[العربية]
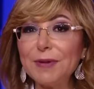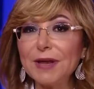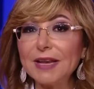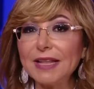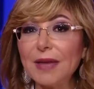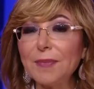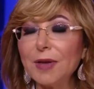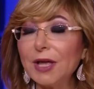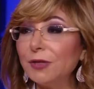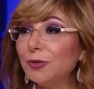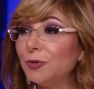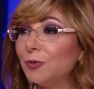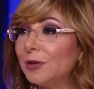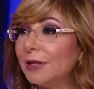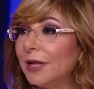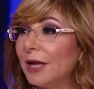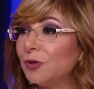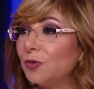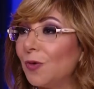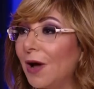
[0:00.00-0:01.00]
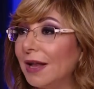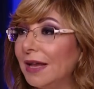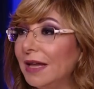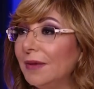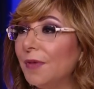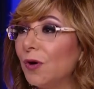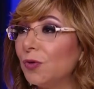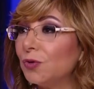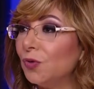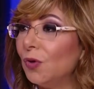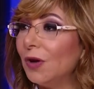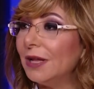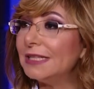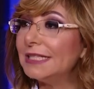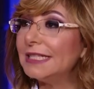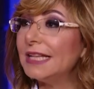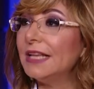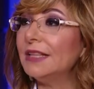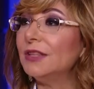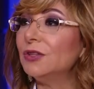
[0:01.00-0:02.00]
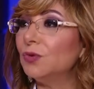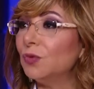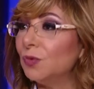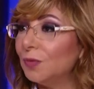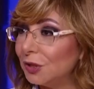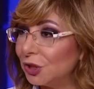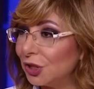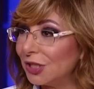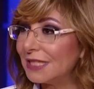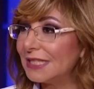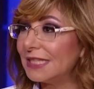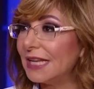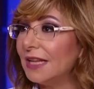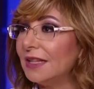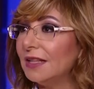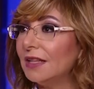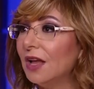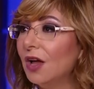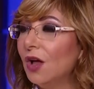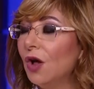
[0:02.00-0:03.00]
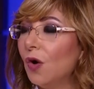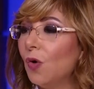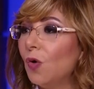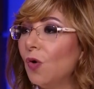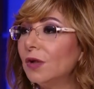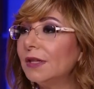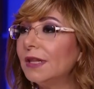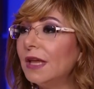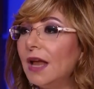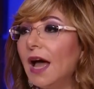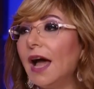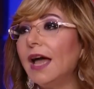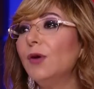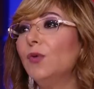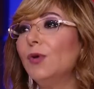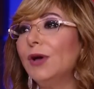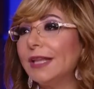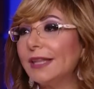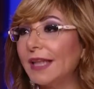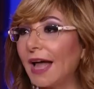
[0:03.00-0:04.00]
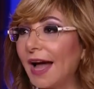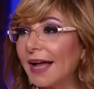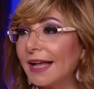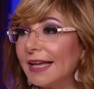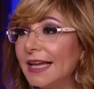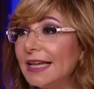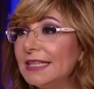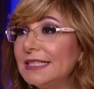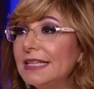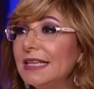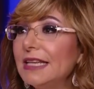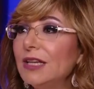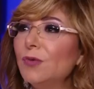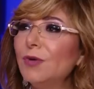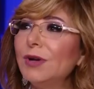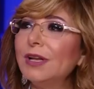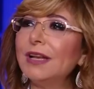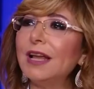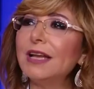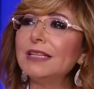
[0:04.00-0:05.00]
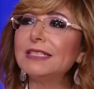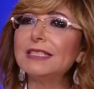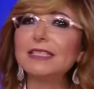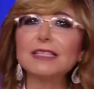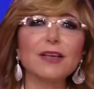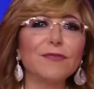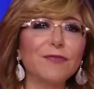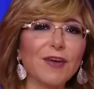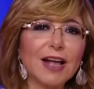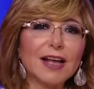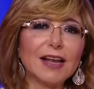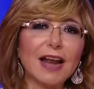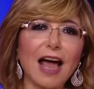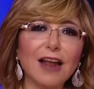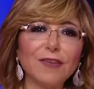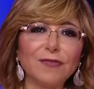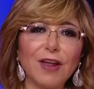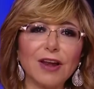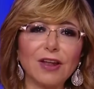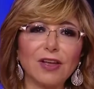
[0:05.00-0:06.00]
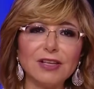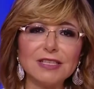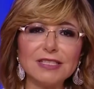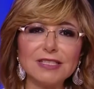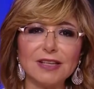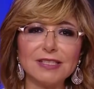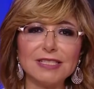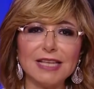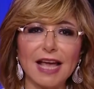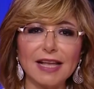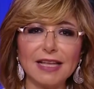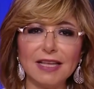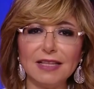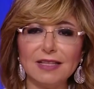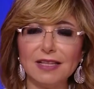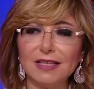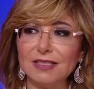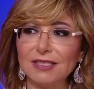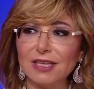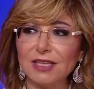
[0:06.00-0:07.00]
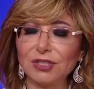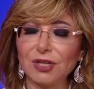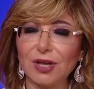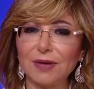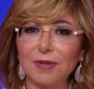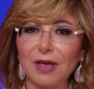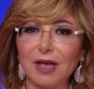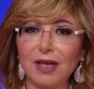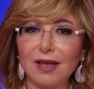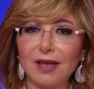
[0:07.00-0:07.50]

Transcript: برنامج انتوا طلعتوا عليه موضوع السن ومش السن آه. وقلت لها اوعي إيه تعجزي والناس فاكره عارفه القصه دي اكيد انت يا شيماء